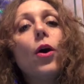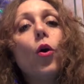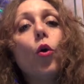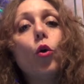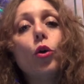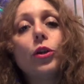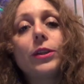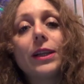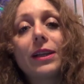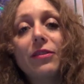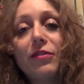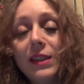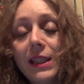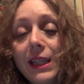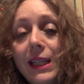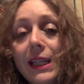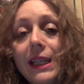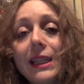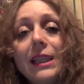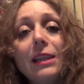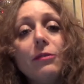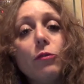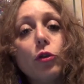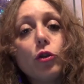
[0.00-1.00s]
Oltre a
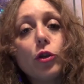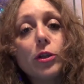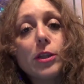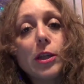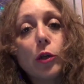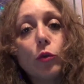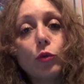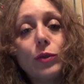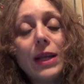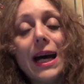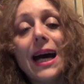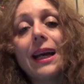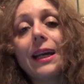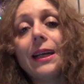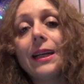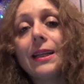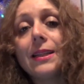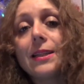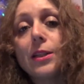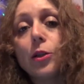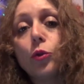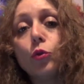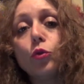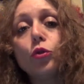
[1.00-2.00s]
Fedichitti voglio salutare
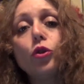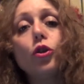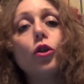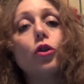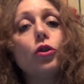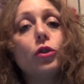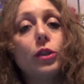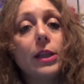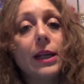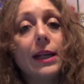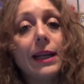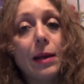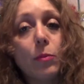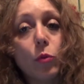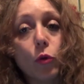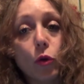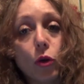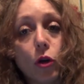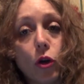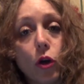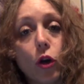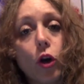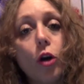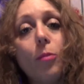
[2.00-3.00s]
innanzitutto The
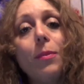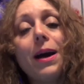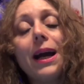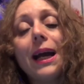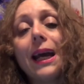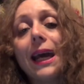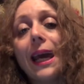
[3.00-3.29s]
Glamour Coma,